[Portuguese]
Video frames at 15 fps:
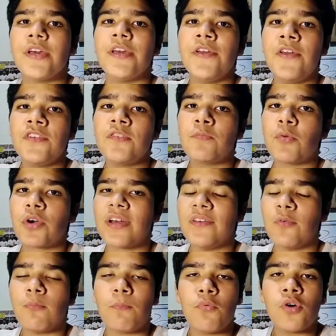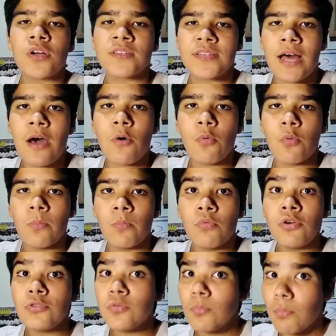Isso porque é um portal
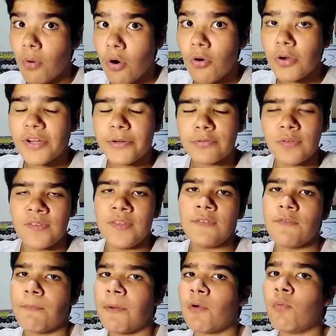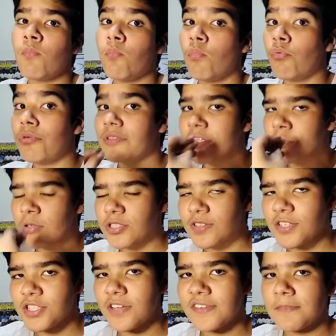muito bom, inclusive, eu pego muitas
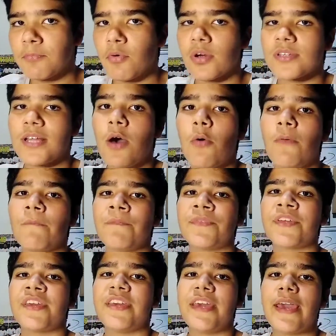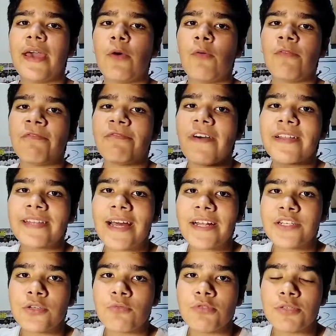notícias desse portal, que é o
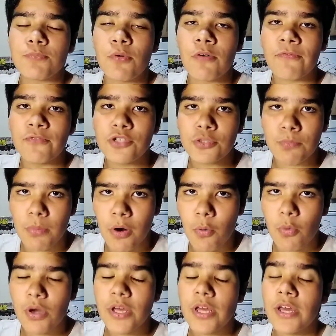Fanáticos por Futebol.